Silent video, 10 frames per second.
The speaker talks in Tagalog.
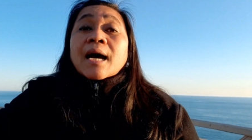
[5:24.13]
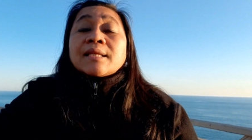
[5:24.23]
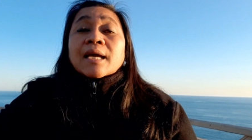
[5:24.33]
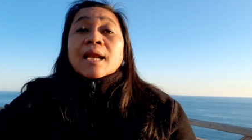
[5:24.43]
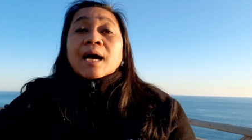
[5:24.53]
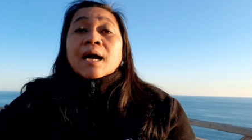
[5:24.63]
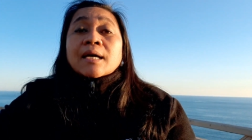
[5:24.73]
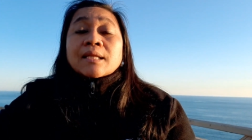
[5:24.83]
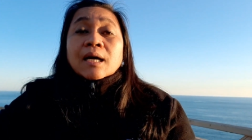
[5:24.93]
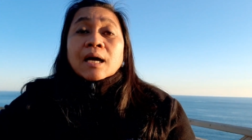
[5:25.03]
at
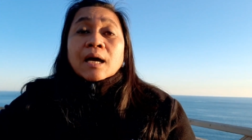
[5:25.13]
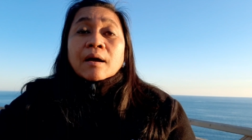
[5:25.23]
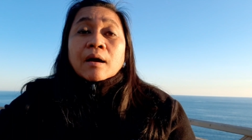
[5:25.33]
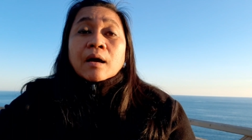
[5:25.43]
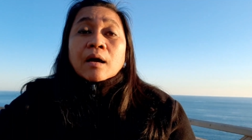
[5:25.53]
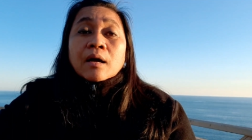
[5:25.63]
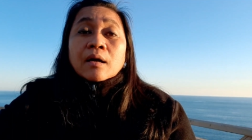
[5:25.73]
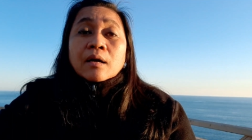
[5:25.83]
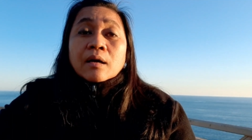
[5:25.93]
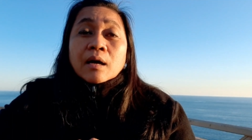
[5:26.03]
kailangan naka
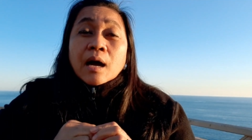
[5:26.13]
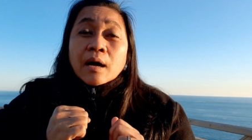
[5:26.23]
uh,